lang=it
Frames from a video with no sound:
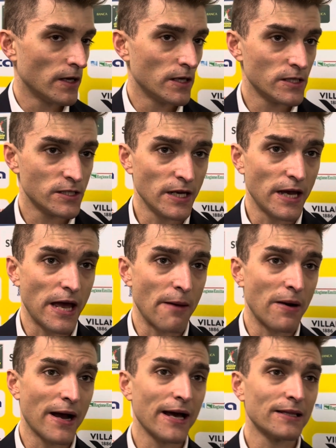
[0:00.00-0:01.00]
Sì, è
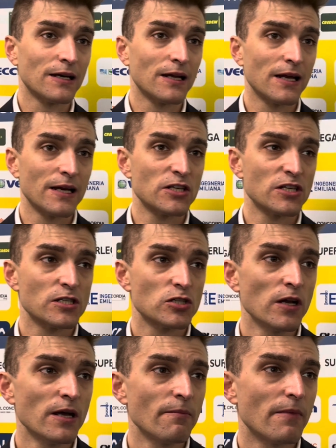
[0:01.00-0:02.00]
mancata la
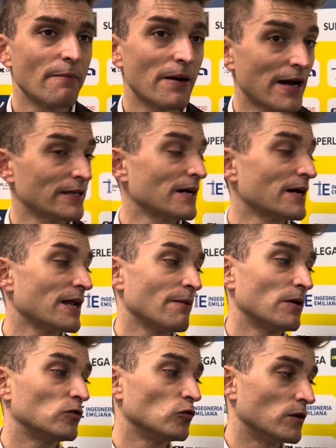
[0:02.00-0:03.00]
ricezione ma è mancata anche la
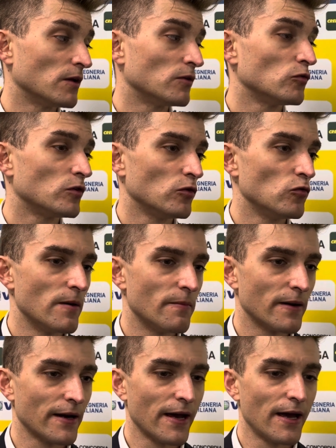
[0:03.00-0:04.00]
battuta, tutte e due,
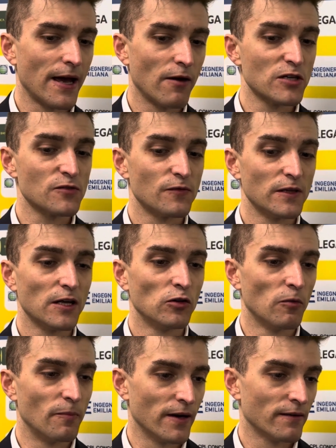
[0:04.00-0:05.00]
perché è una sfida
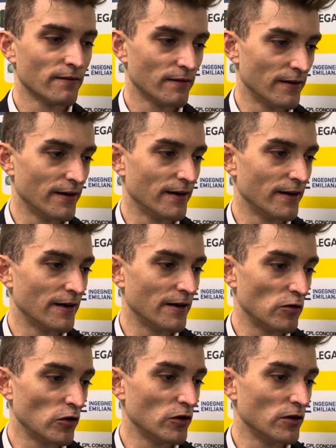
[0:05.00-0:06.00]
doppia. Eh,
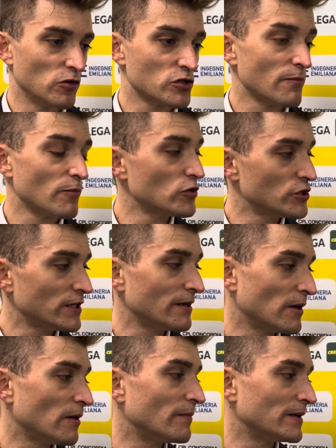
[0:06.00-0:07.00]
noi non siamo riusciti
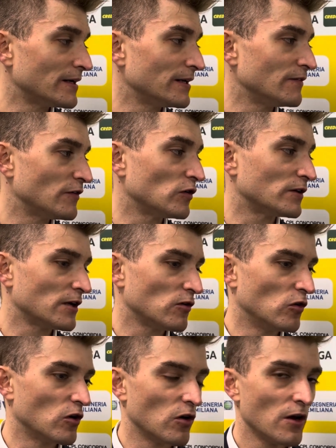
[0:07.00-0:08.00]
nemmeno a mettere in difficoltà
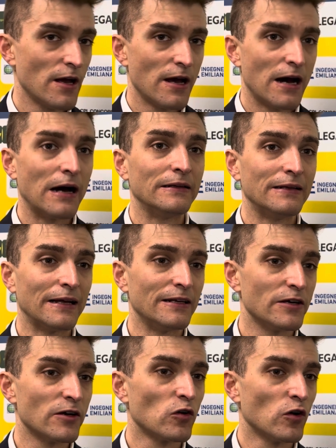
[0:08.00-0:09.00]
loro. Al di là
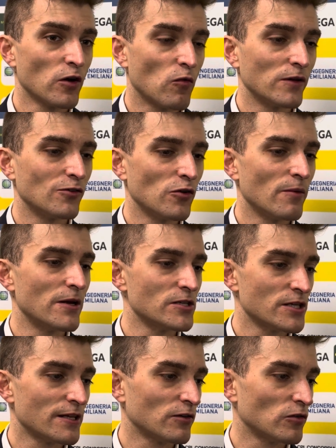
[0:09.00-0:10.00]
degli errori, quando noi abbiamo
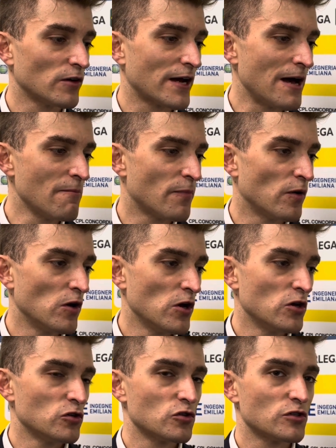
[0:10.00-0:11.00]
centrato il campo,
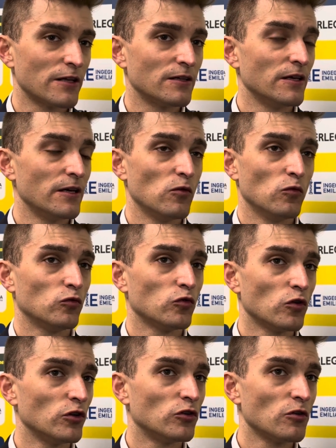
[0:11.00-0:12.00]
sono stati un
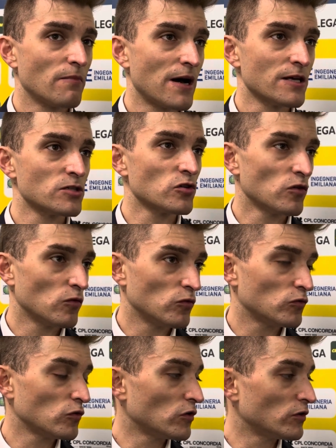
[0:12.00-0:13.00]
turno di Tommaso, un
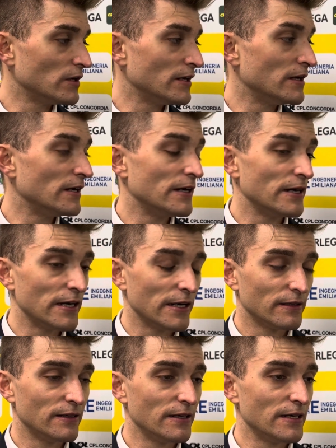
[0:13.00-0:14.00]
turno
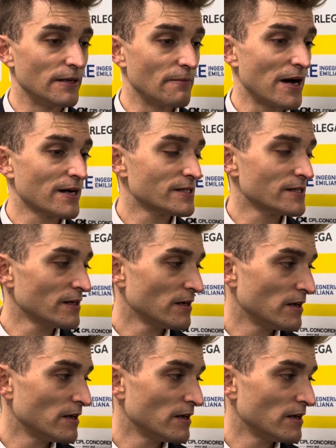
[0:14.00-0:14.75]
di, di Max,